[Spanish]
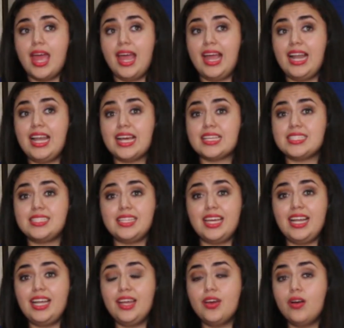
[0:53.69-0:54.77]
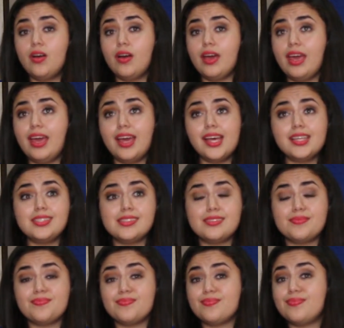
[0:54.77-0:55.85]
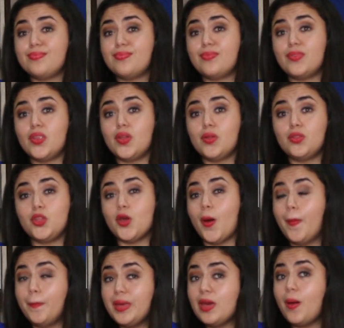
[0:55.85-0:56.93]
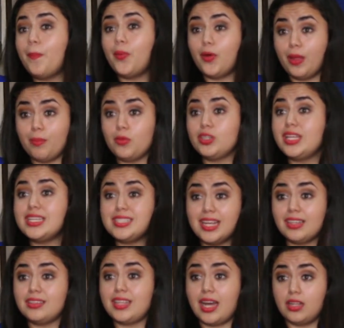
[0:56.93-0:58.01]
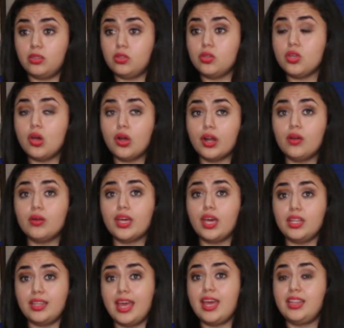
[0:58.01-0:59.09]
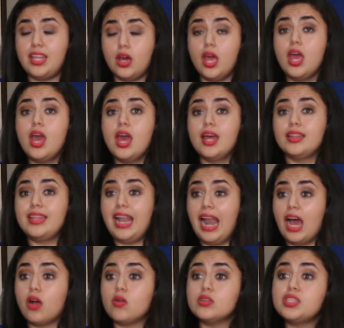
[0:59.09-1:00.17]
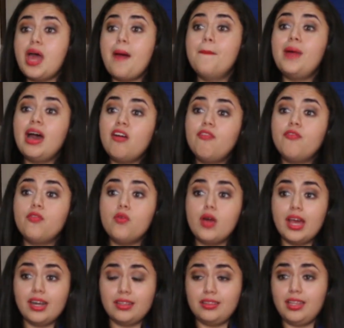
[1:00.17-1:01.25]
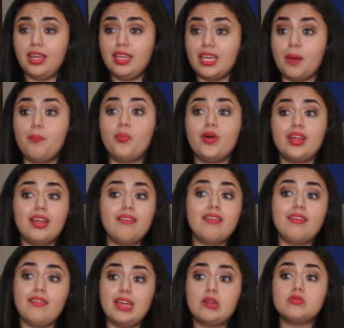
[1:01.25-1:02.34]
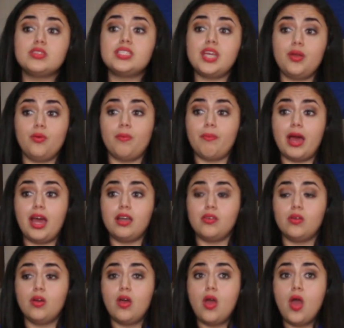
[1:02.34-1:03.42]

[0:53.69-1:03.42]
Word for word: El exilio es Dios mío, podemos decir tanto, yo creo que es de, las cosas más fuertes que puede vivir un ser humano,